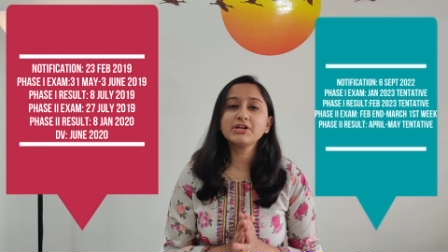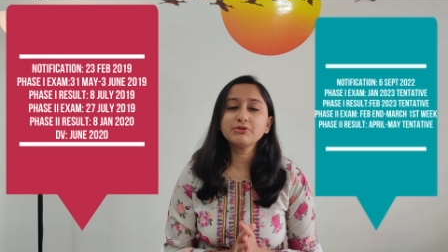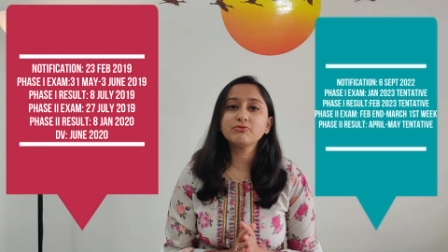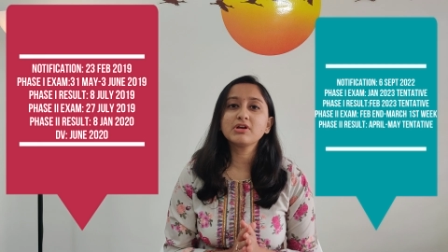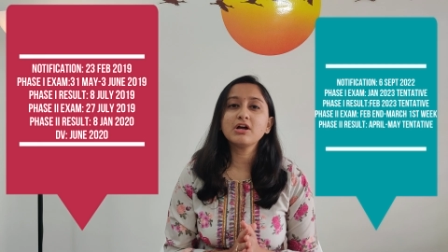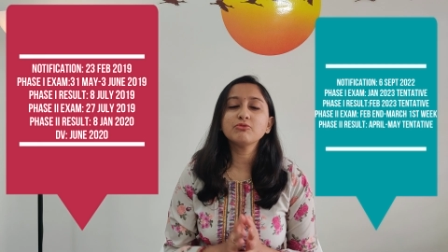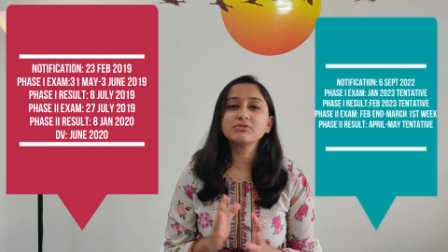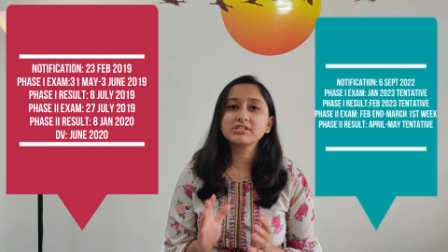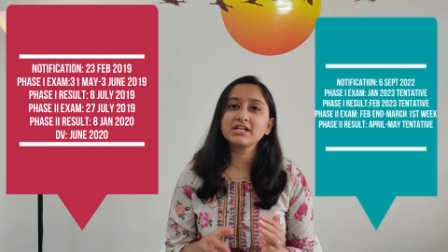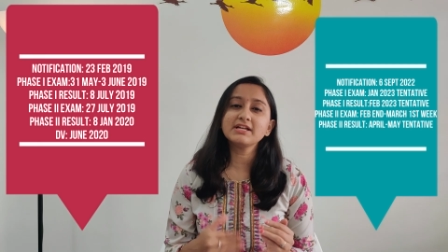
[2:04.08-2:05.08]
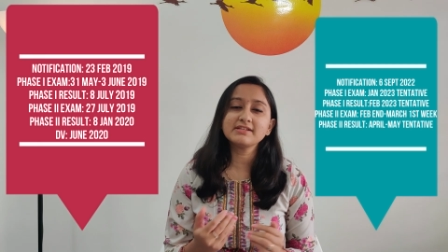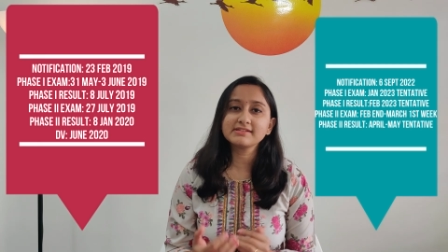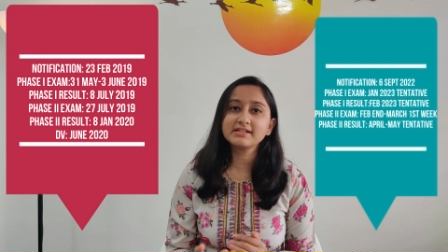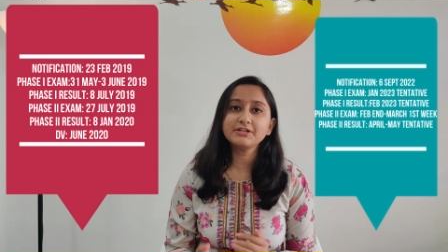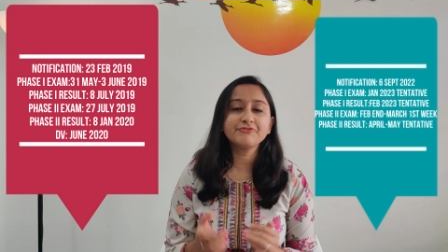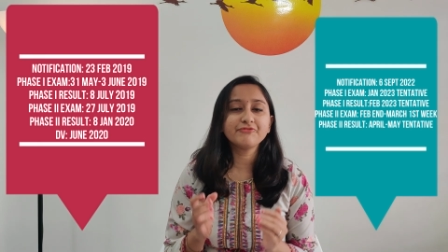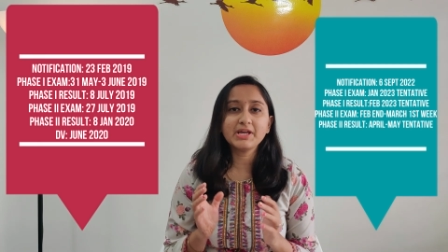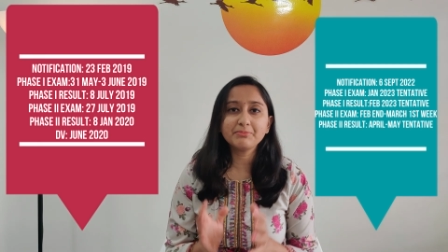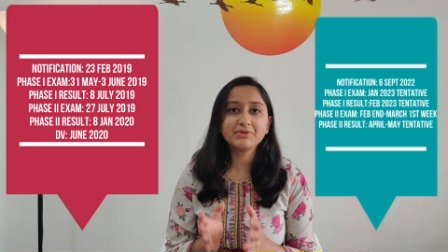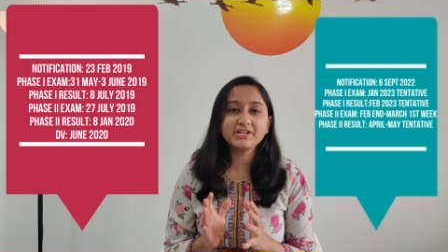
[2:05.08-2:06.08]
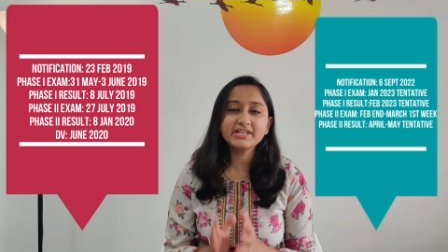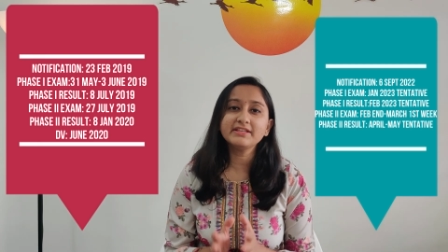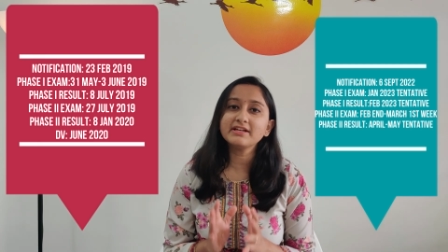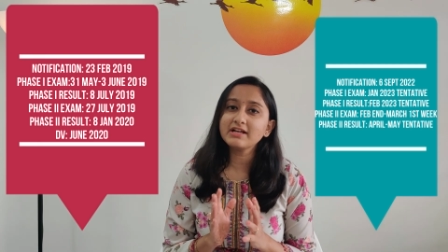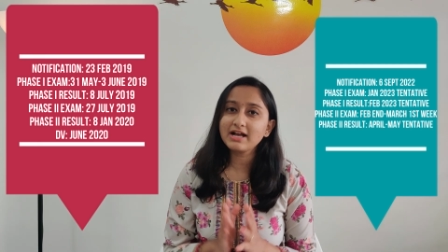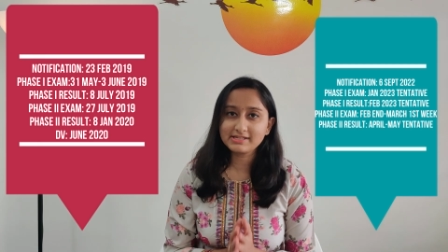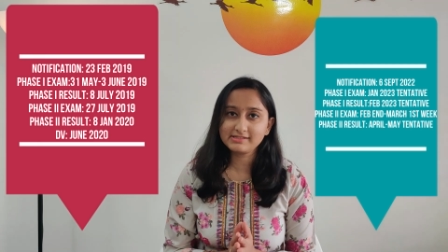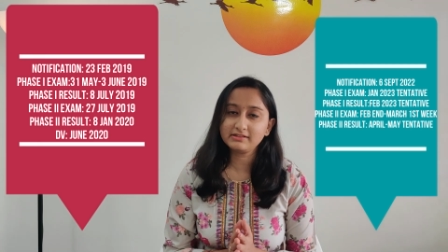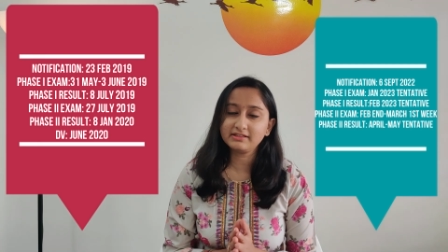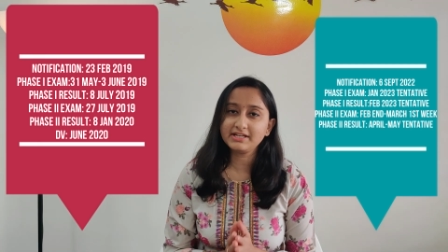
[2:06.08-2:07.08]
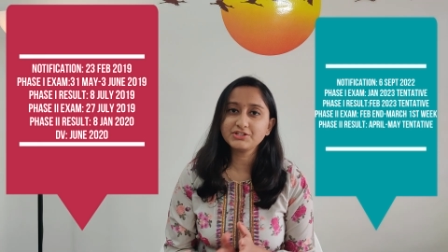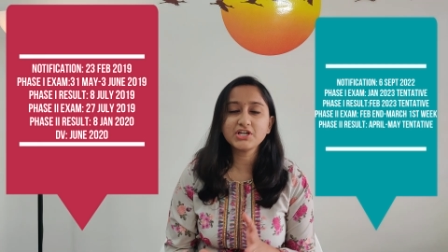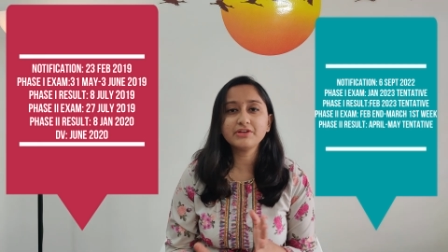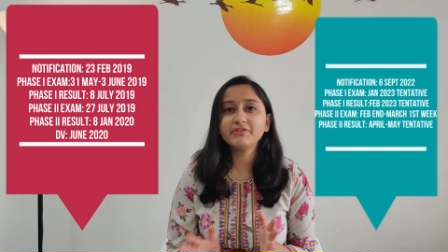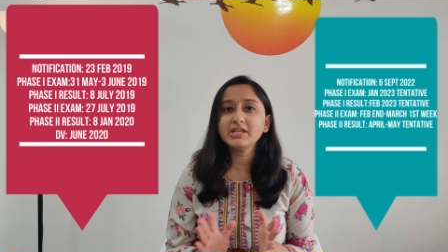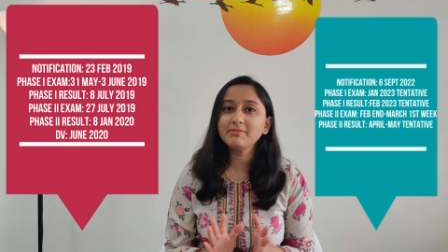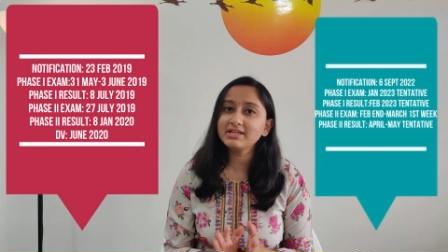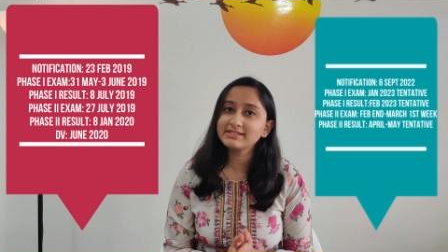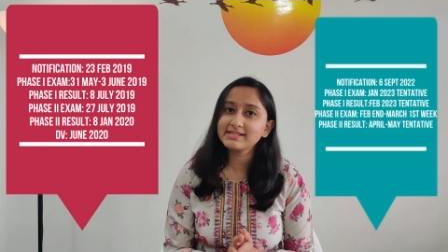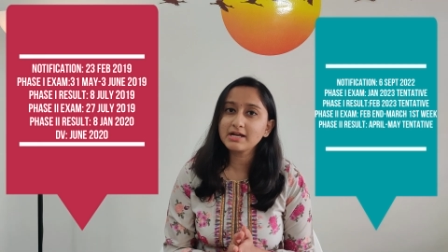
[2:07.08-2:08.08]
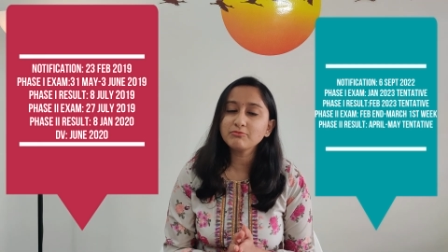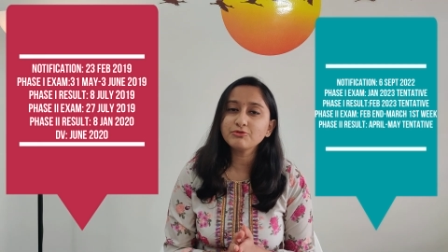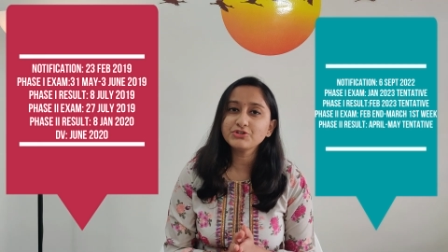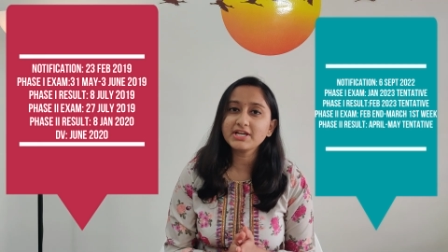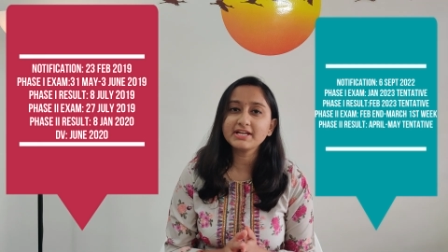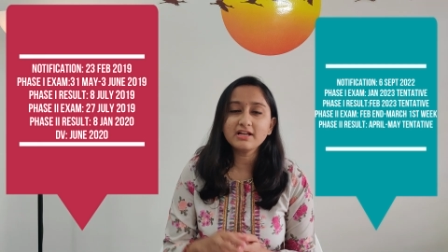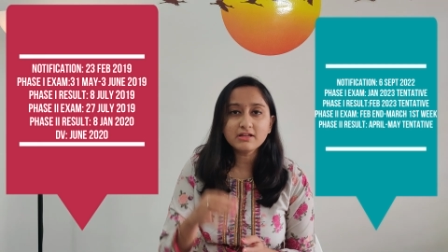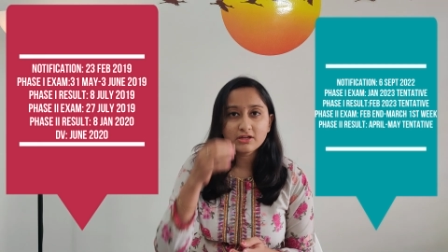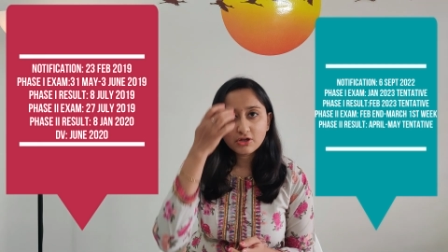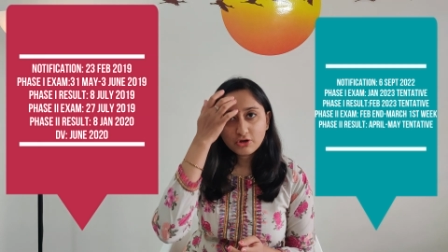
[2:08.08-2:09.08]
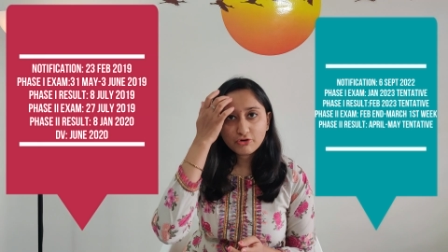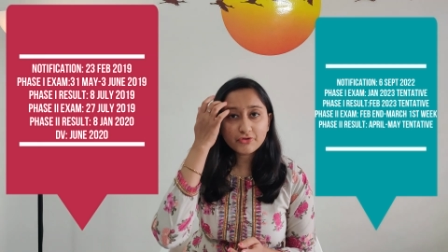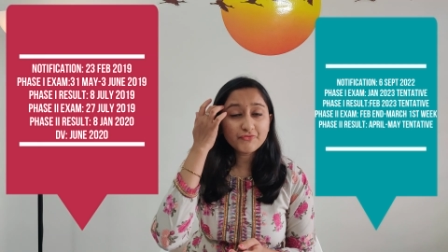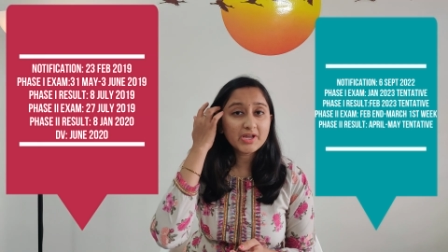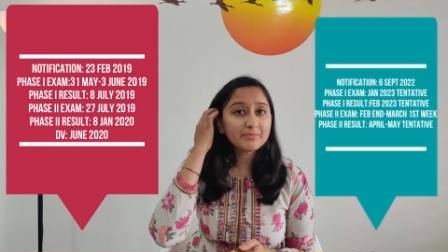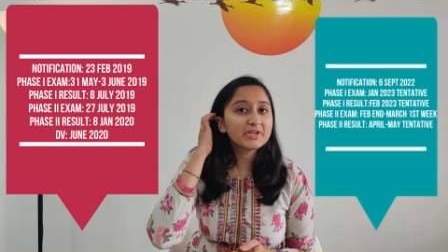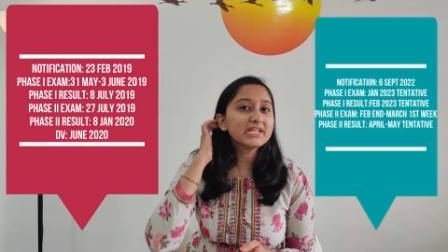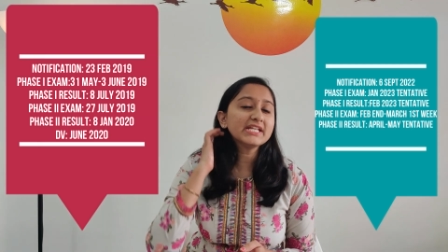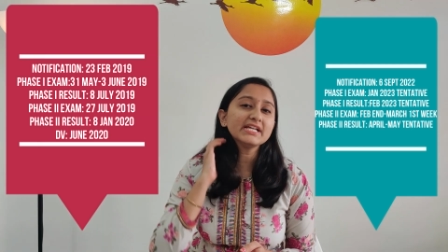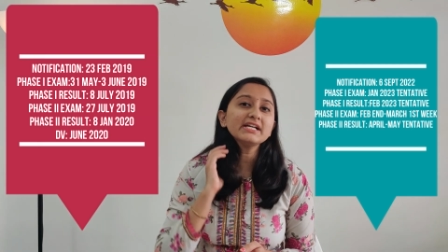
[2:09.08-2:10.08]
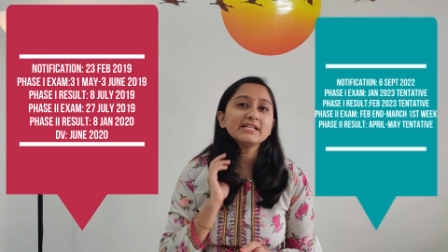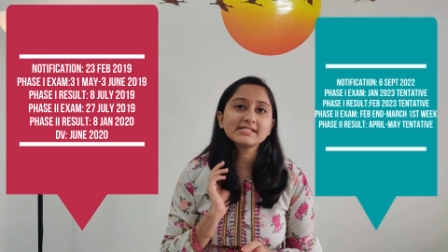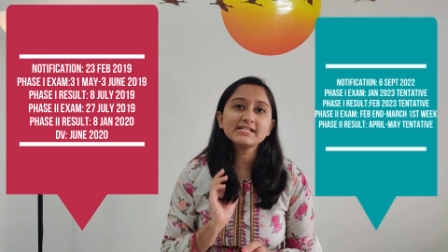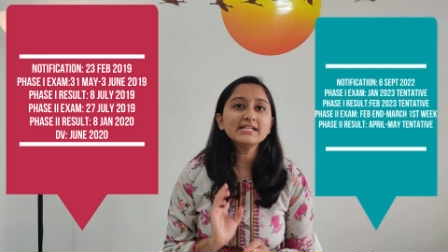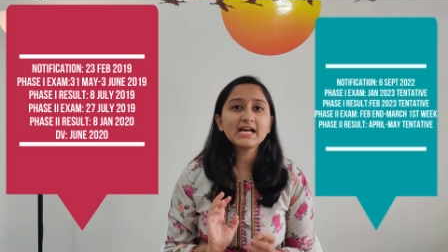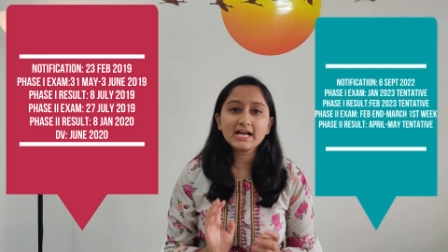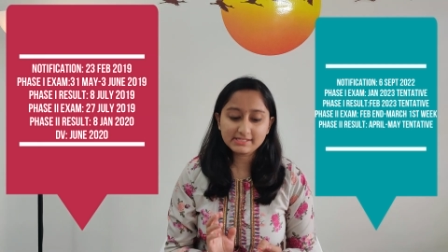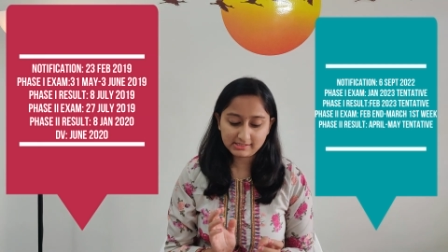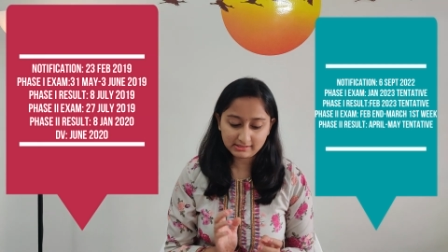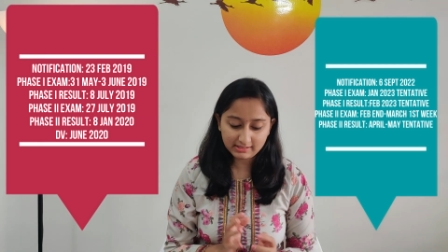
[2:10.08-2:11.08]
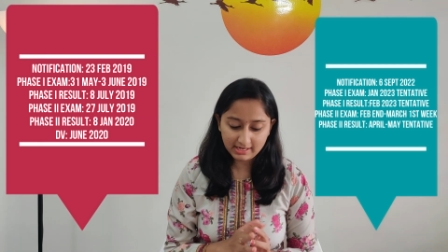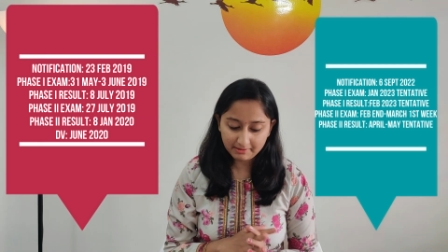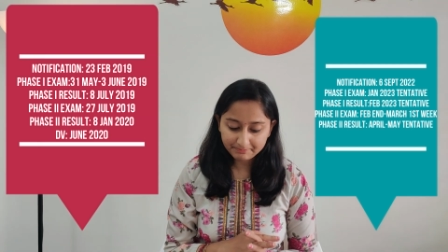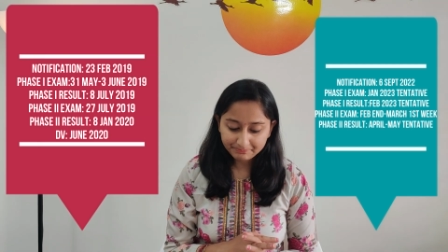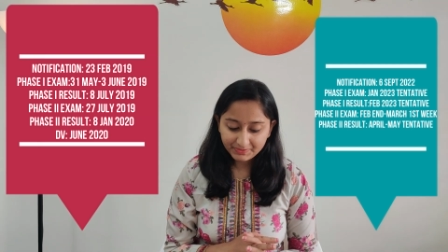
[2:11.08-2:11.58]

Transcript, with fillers: वन होगा उसका रिजल्ट फेबररी तक आ सकता है जनवरी में एग्ज़ाम हो जाएगा और फेबररी तक रिजल्ट आ सकता है